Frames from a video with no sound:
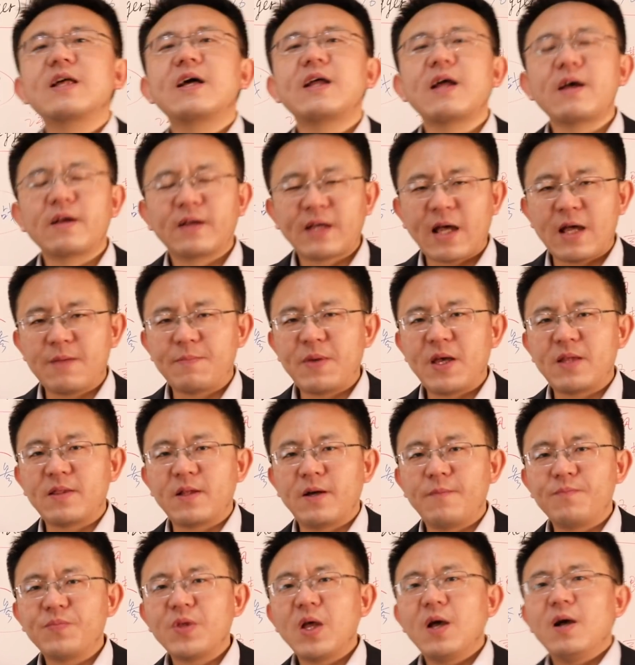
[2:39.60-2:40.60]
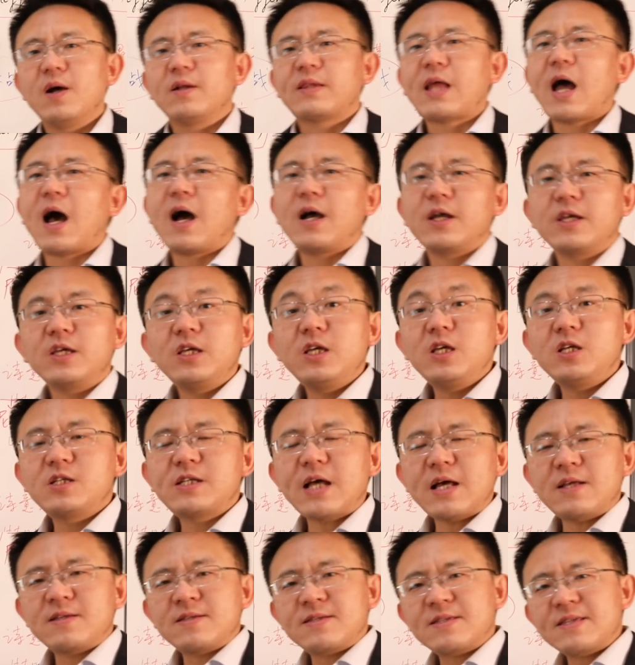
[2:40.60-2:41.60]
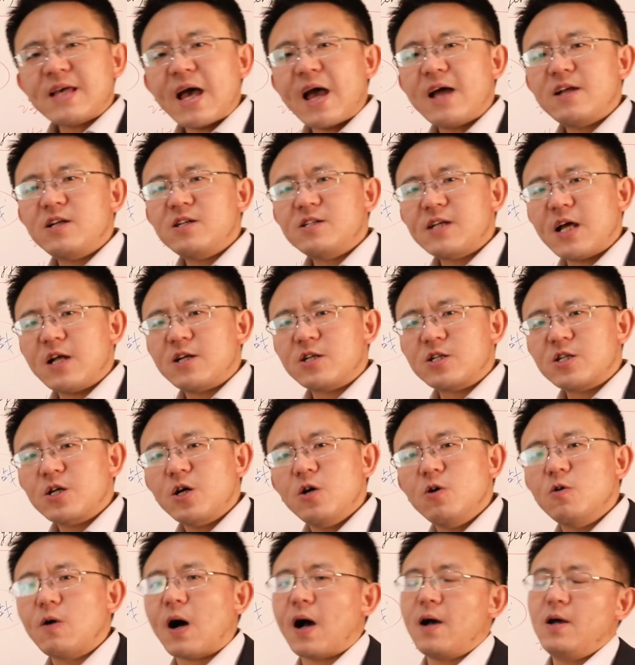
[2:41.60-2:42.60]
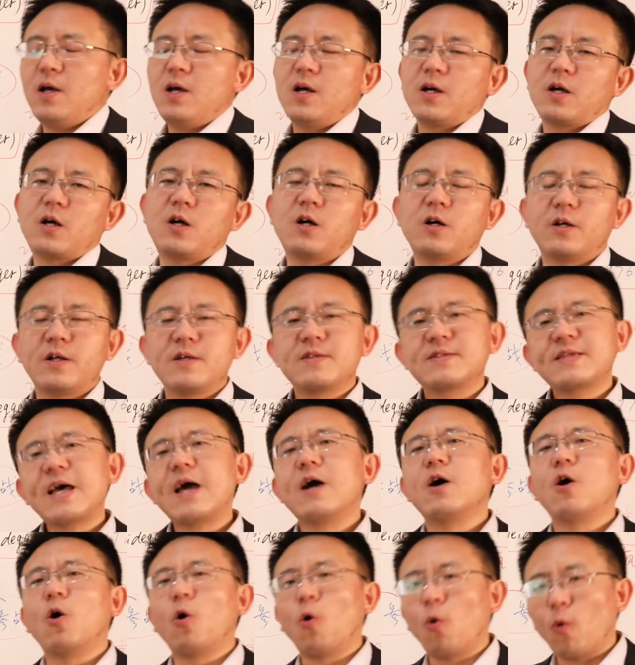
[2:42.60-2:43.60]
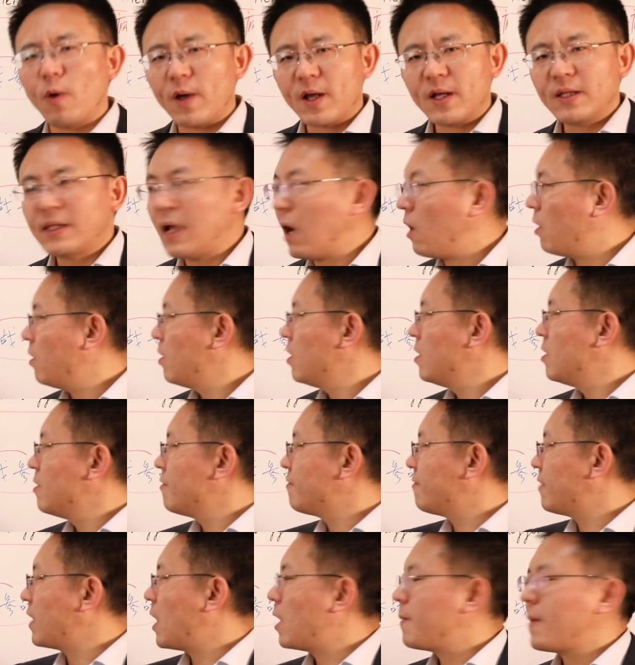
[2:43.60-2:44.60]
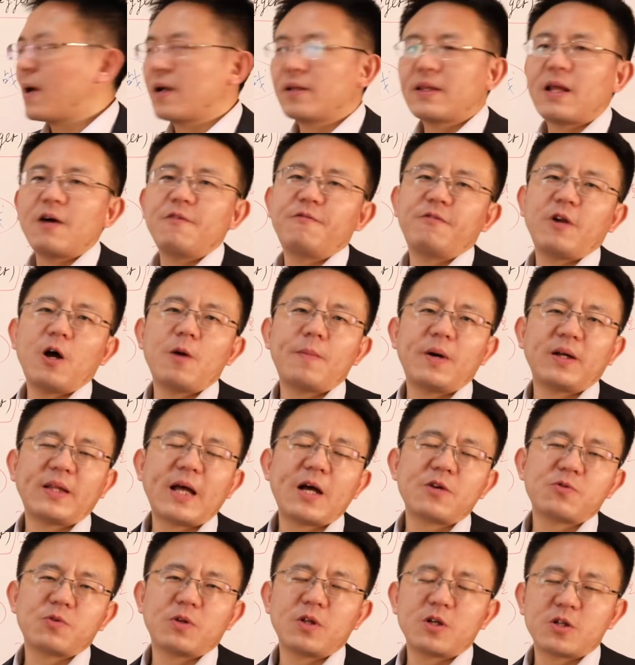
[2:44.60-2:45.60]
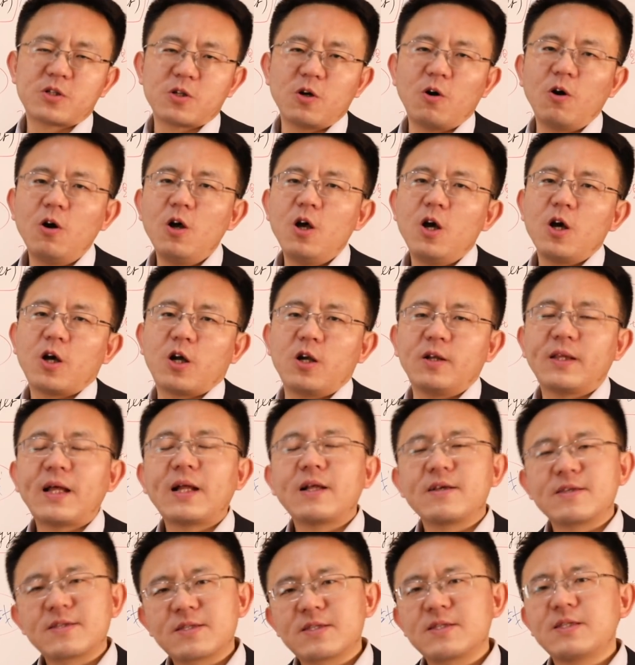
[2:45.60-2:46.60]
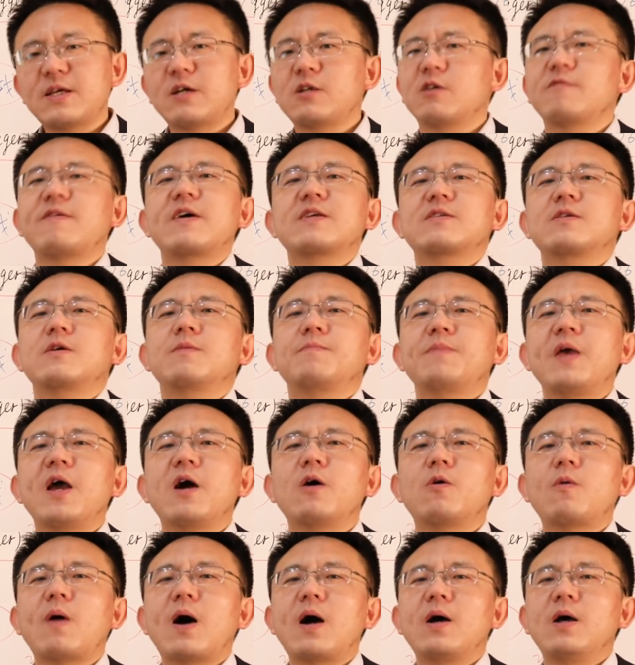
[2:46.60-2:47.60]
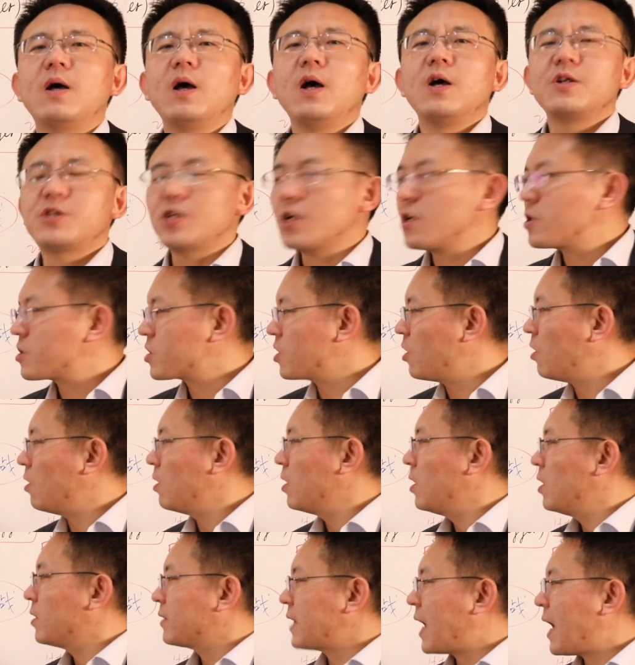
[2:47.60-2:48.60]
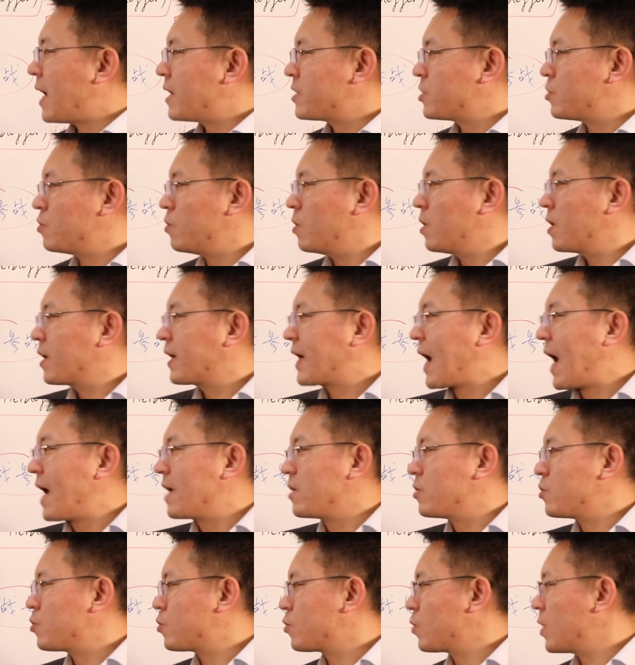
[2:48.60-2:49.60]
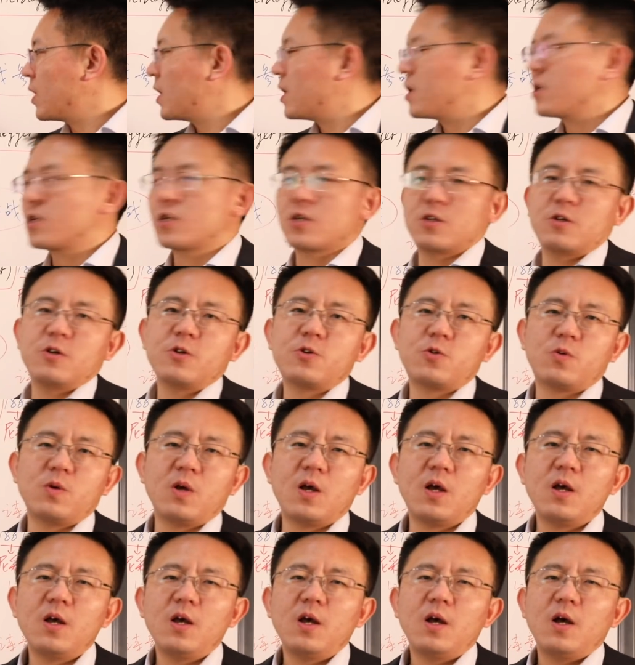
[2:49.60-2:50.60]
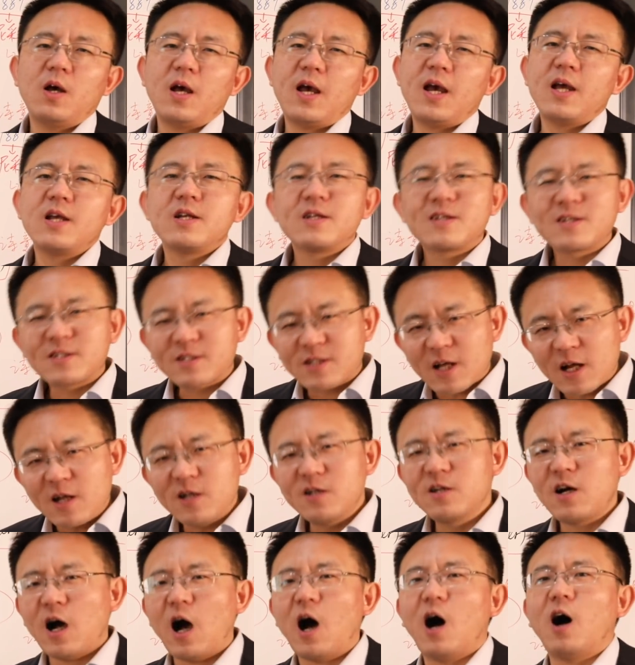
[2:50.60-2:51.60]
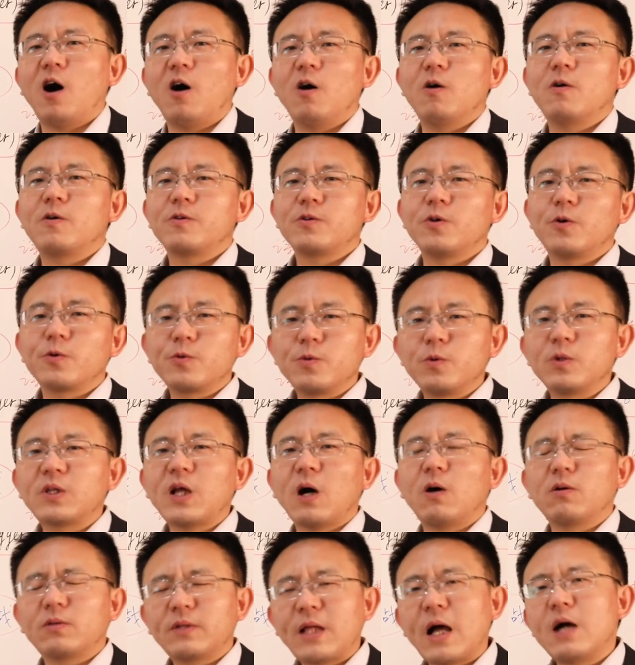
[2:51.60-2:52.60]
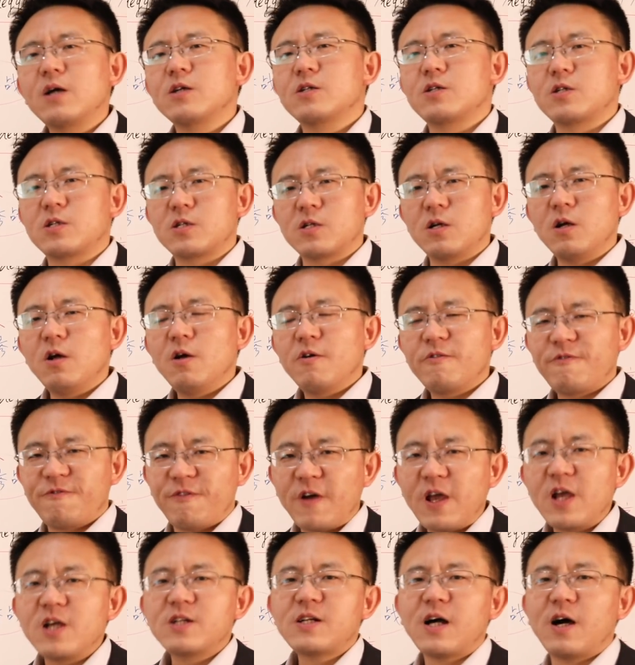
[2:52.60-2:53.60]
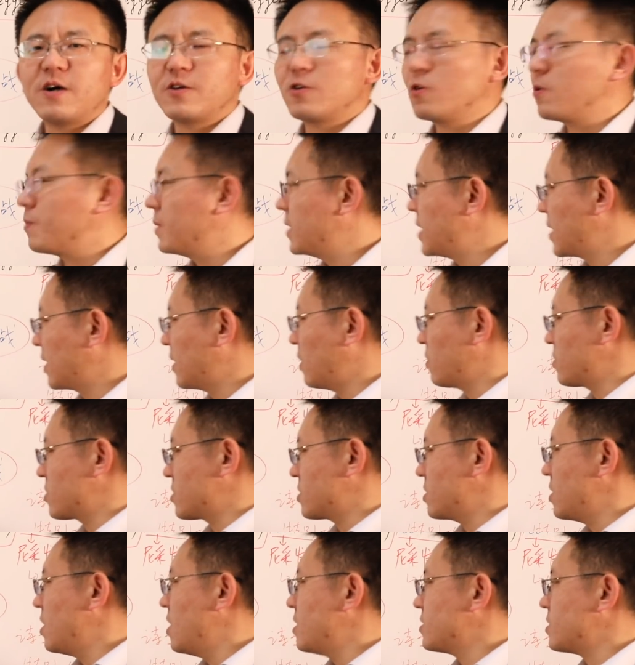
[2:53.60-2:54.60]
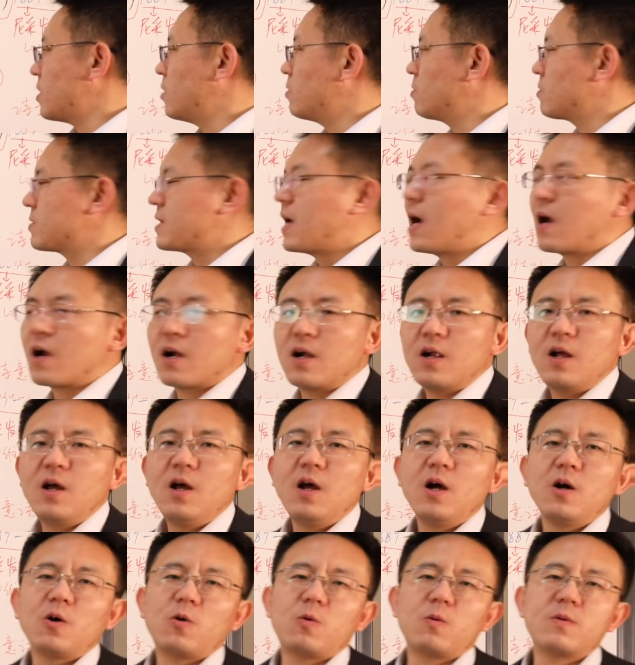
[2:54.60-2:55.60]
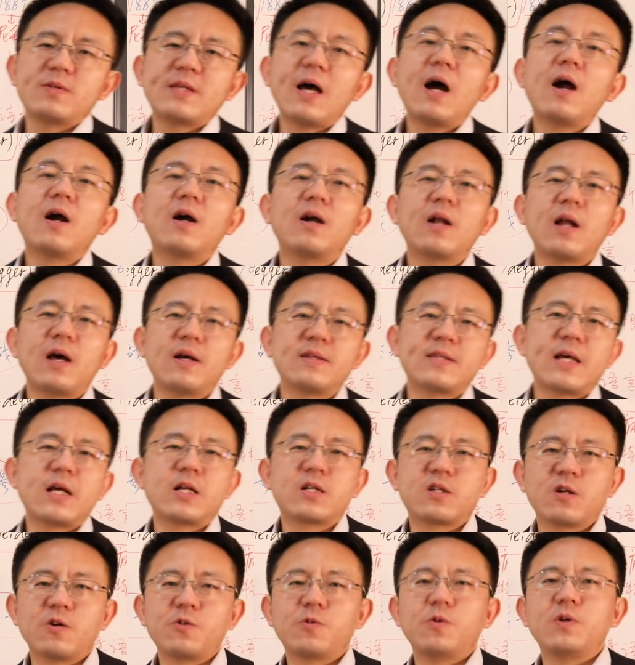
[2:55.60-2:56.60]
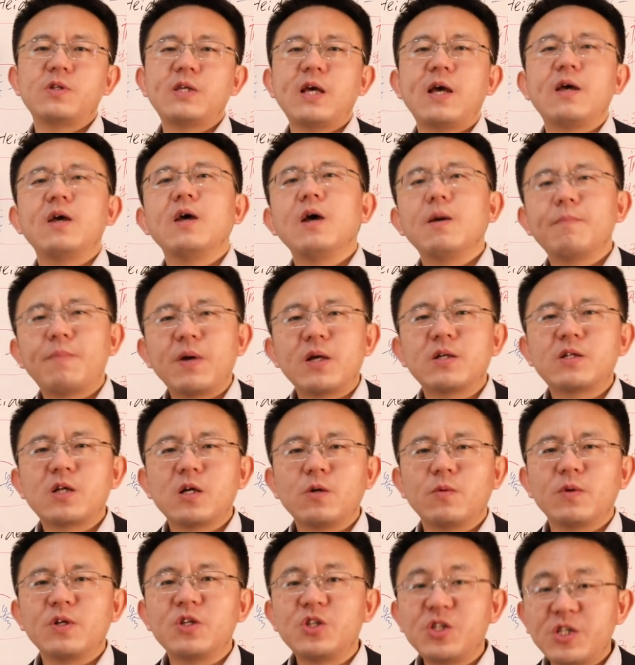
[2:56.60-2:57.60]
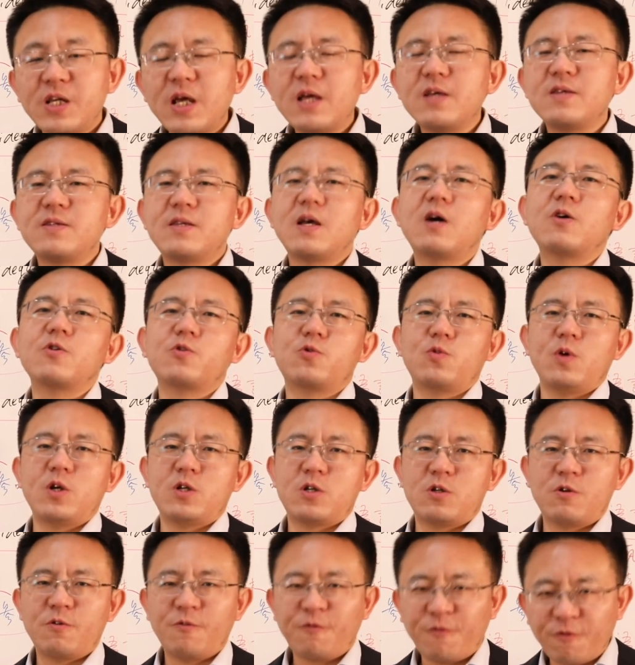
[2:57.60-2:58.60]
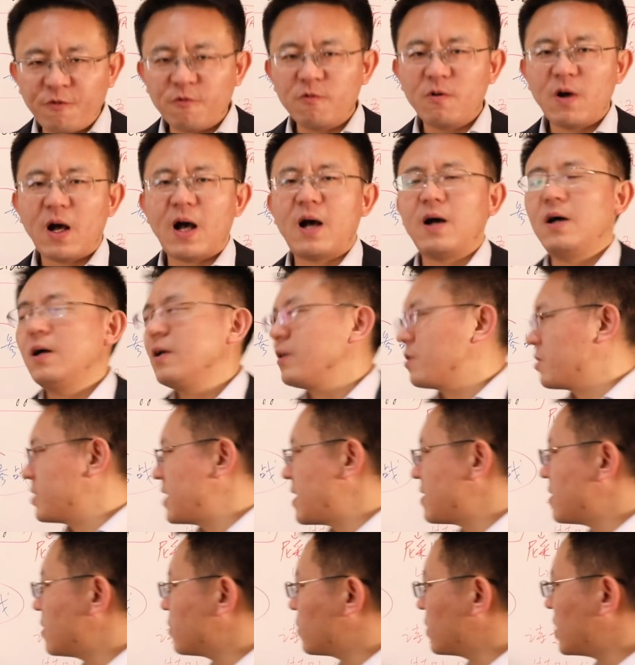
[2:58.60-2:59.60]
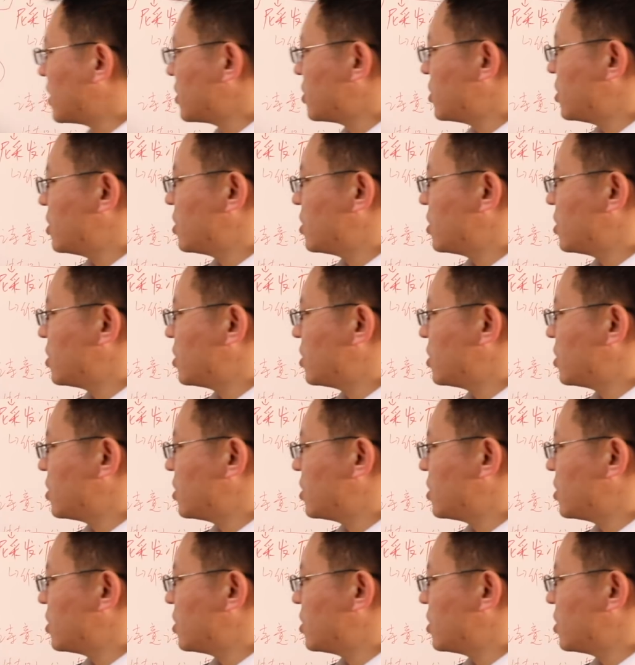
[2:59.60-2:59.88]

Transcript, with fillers: 大战改变了。他一战参战之后啊，可能再回到弗劳尔大弗劳堡大学的时候，可能他的思想就发生了变化。这个时候他就改学了哲学，哎，正好又遇到当时非常有名的一个老师，叫胡塞尔。胡塞尔呢，在哲学界被称为现象学之父啊，就现象学的